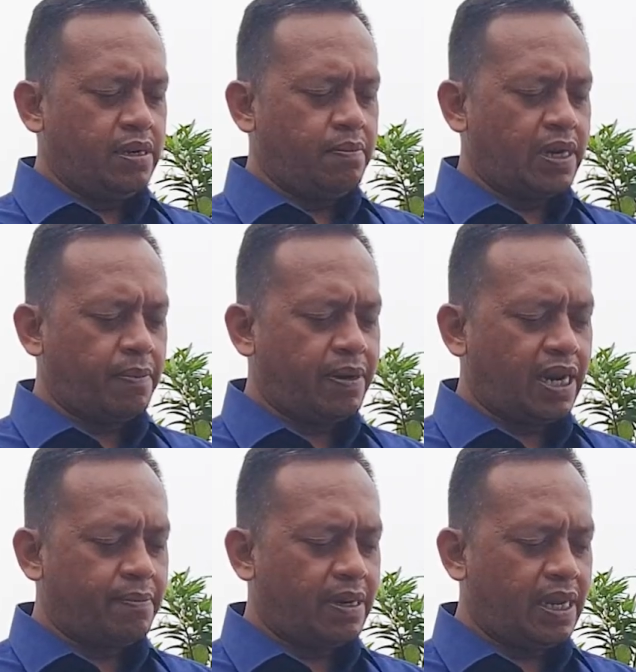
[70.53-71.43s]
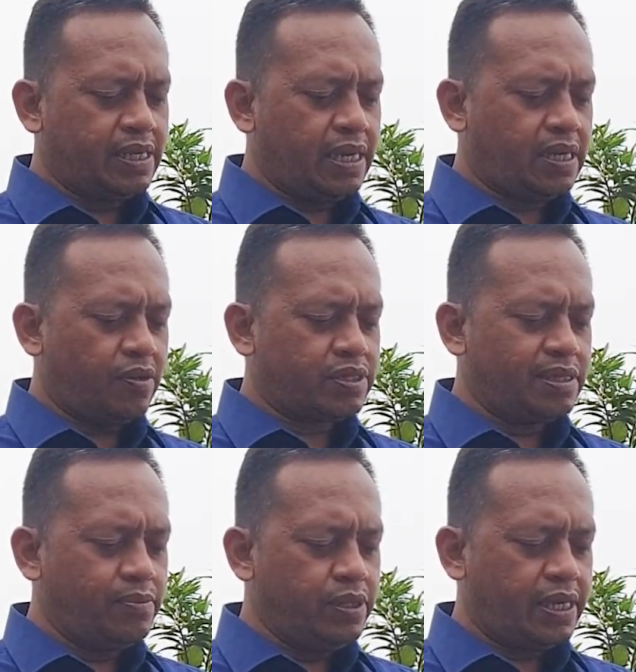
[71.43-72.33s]
Berapa lama lagi kau
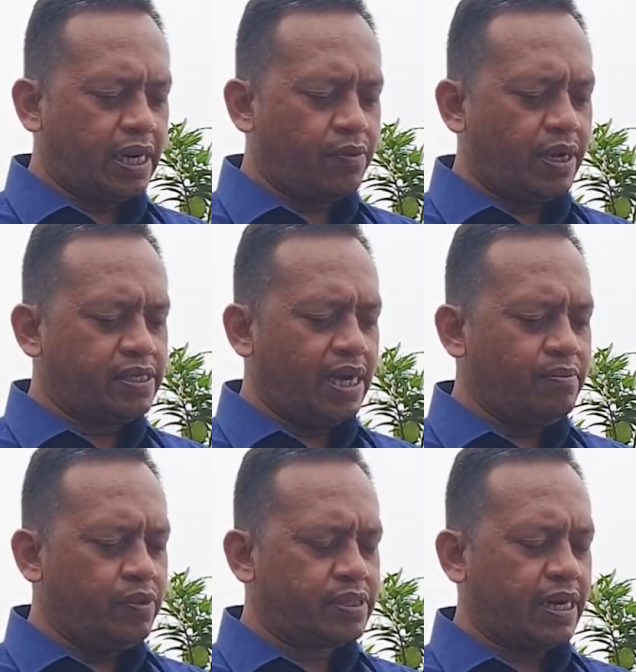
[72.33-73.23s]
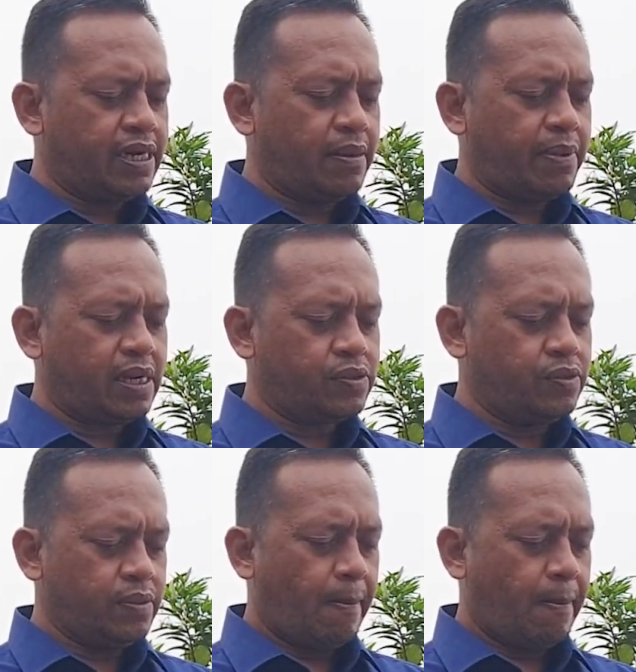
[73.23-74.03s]
sembunyikan wajahmu terhadap aku?